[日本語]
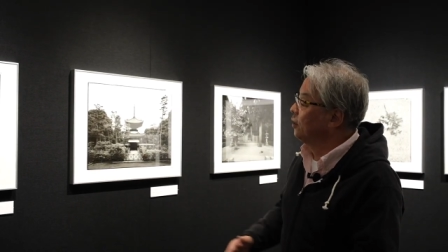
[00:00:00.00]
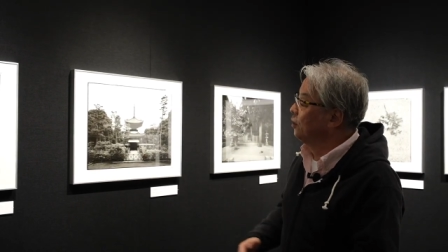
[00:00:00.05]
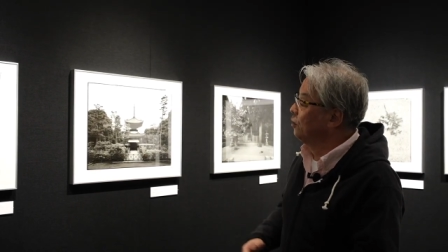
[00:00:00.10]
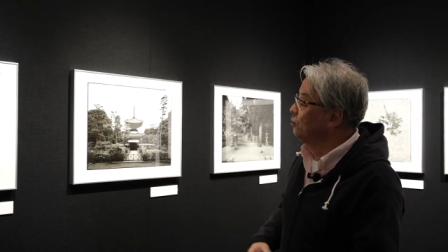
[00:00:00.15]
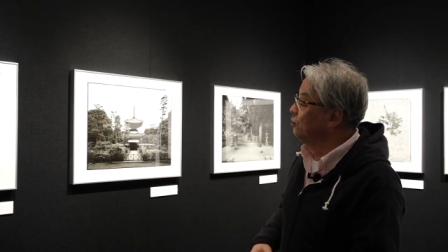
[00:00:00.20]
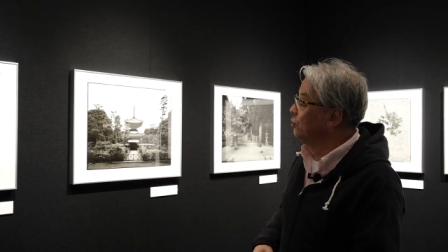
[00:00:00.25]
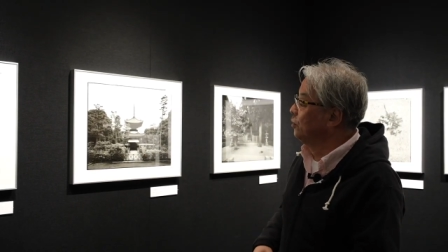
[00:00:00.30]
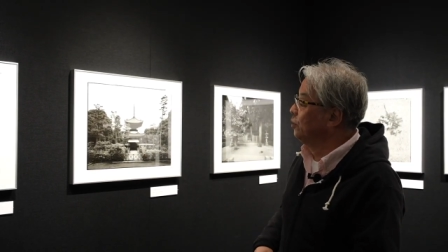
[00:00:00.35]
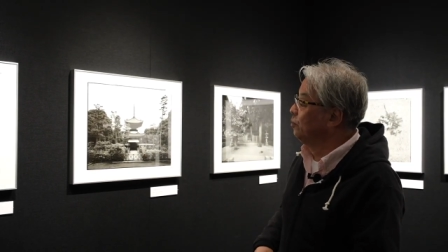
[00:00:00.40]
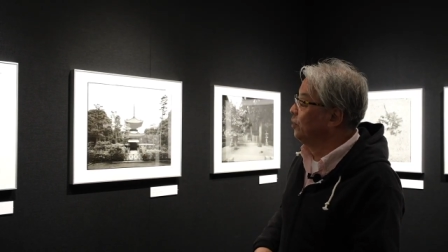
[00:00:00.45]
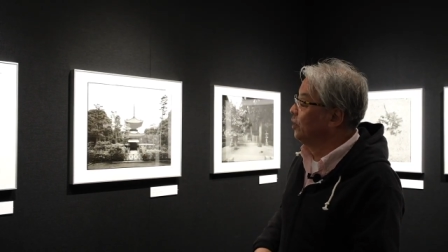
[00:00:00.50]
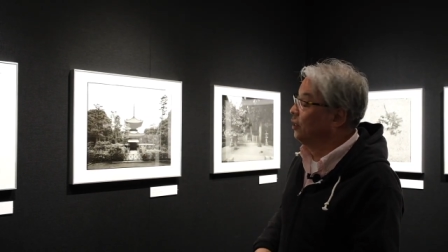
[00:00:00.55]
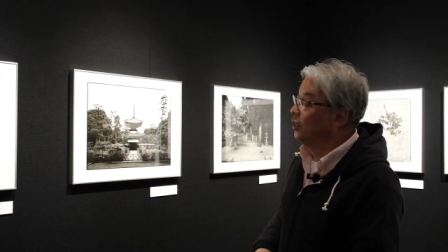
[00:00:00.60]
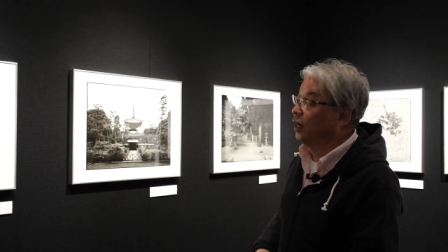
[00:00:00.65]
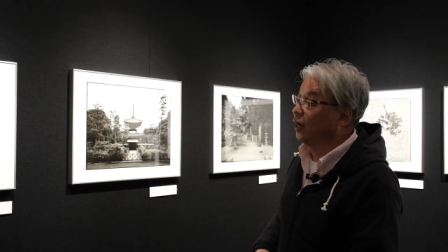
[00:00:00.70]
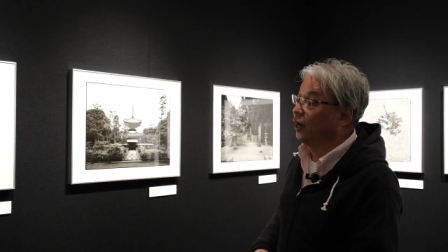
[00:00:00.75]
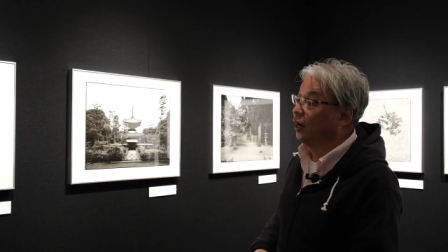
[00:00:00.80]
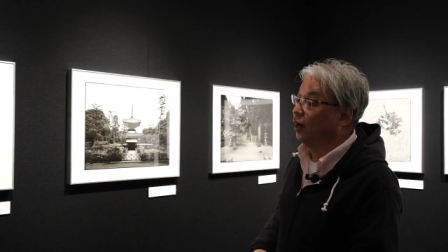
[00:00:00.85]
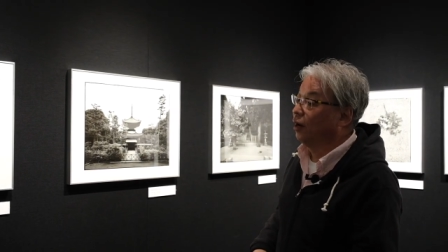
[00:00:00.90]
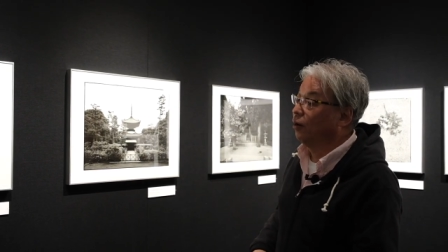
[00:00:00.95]
ていうふうにみん
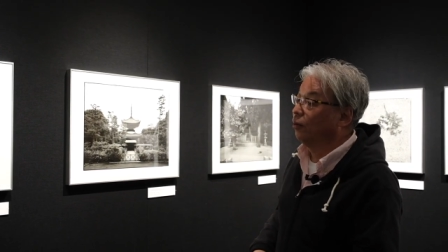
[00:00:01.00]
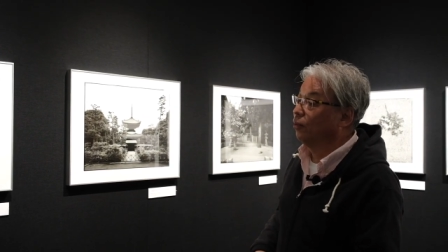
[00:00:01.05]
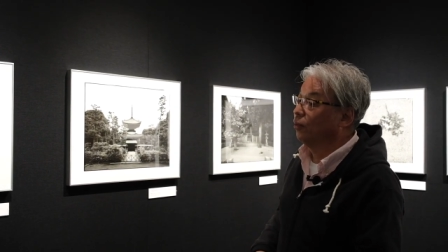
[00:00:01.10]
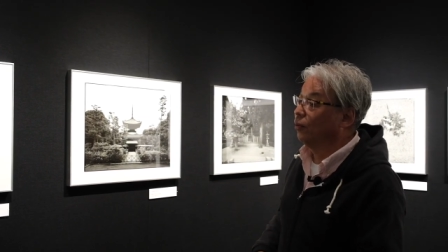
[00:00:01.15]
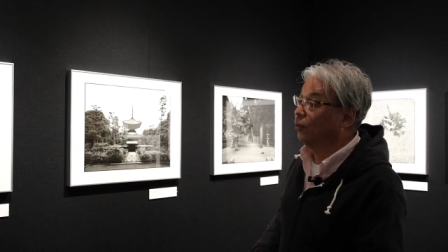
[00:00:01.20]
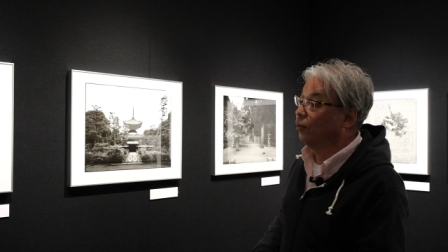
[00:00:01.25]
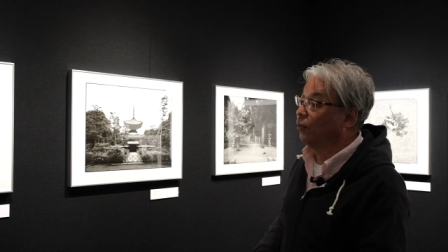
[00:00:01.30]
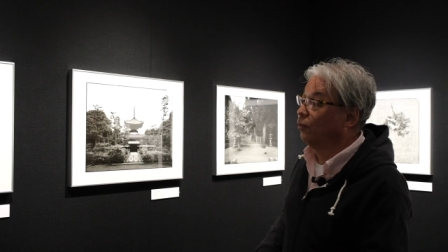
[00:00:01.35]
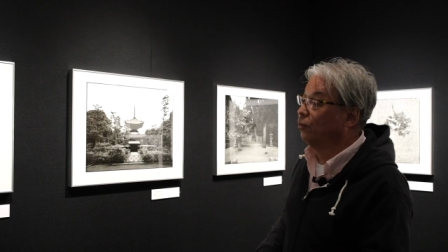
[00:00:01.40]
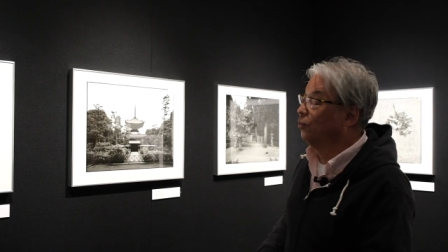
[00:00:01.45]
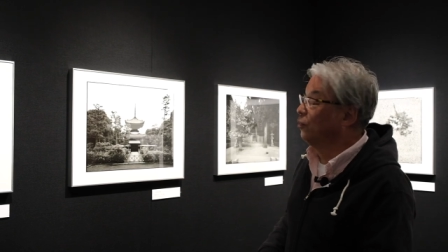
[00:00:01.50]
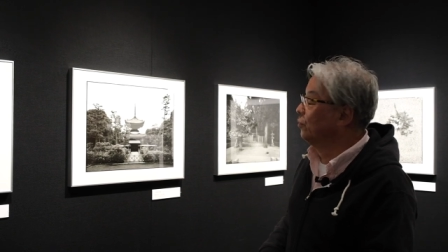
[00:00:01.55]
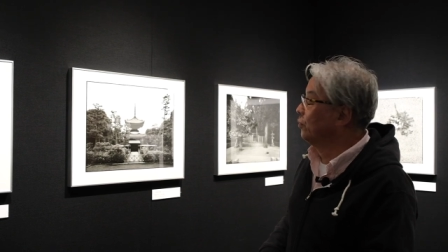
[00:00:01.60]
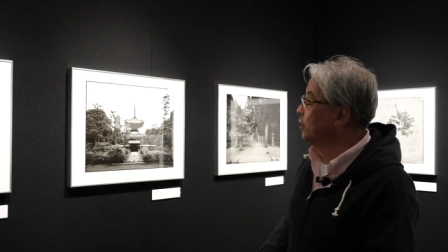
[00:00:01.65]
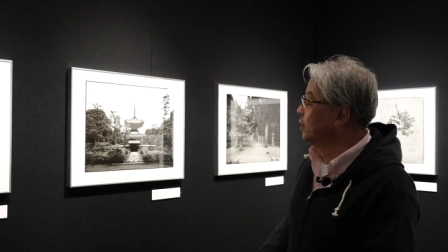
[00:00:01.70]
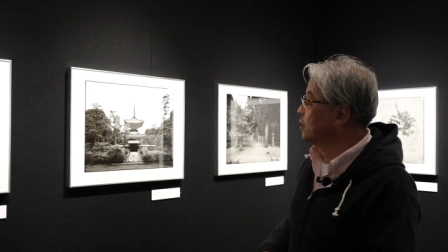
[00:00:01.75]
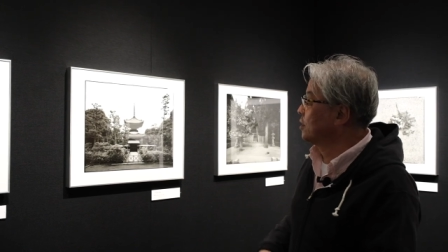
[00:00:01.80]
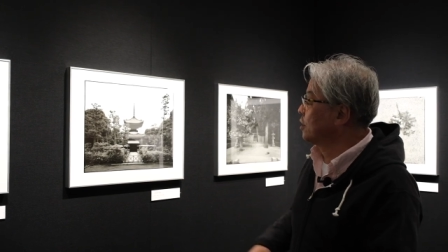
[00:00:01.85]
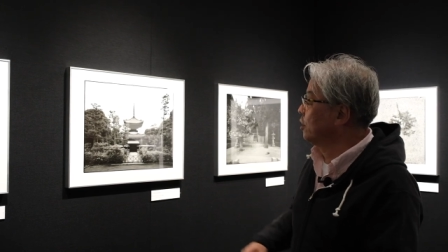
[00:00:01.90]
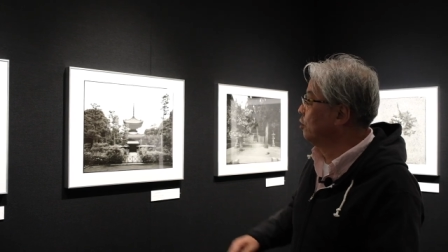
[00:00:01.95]
な思う
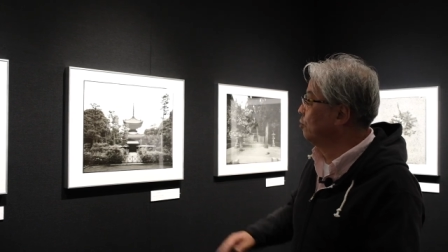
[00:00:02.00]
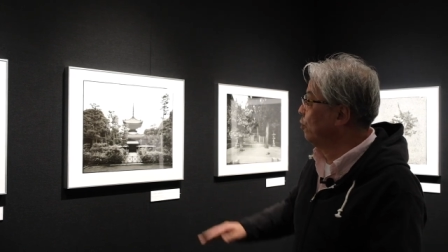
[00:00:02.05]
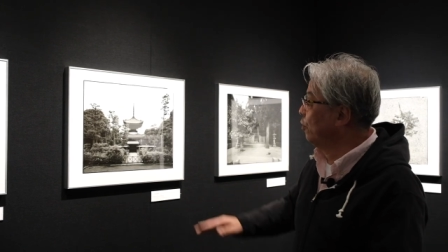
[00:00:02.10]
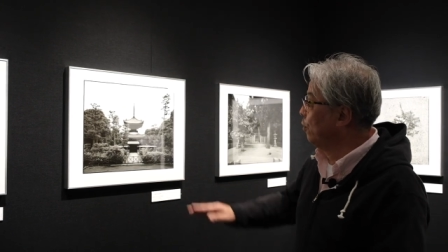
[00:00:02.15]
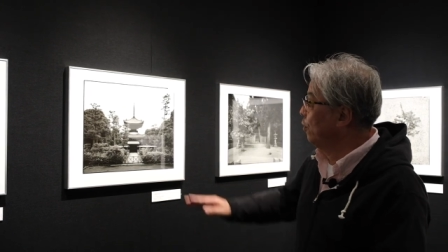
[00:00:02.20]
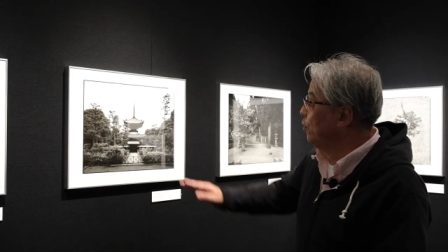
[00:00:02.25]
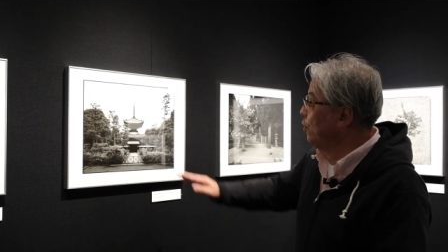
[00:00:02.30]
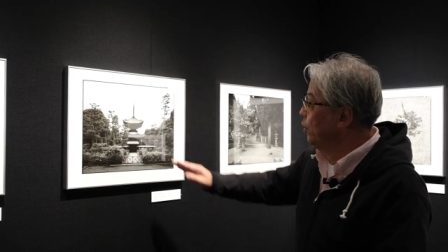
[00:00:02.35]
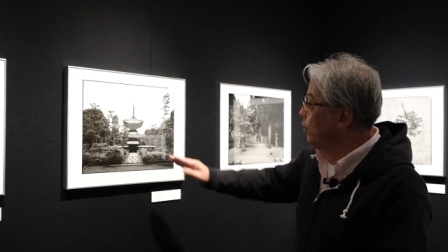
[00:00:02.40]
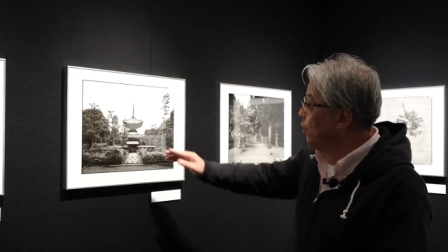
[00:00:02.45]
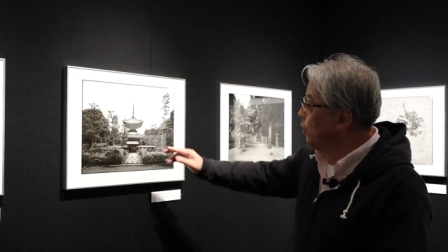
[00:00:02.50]
んですけども、